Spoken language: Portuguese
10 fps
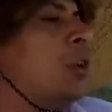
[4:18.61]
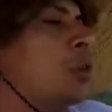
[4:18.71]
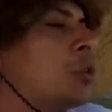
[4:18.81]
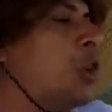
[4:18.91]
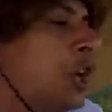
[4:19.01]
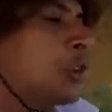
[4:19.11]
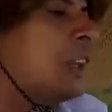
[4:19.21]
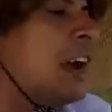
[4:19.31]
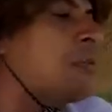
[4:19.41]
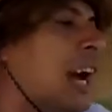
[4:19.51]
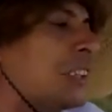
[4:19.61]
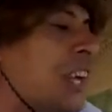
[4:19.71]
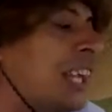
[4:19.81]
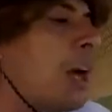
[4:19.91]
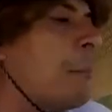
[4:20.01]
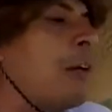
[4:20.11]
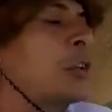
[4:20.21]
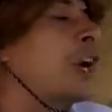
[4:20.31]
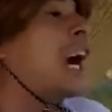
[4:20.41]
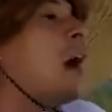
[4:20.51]
no sítio, na fazenda, para
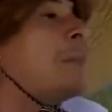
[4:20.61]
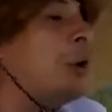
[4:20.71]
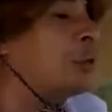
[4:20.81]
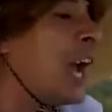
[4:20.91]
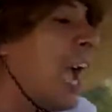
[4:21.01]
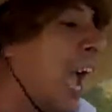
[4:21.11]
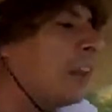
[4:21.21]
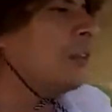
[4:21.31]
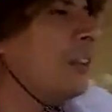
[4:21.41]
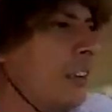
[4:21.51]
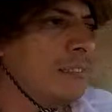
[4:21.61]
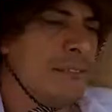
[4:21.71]
você carpir um terreno.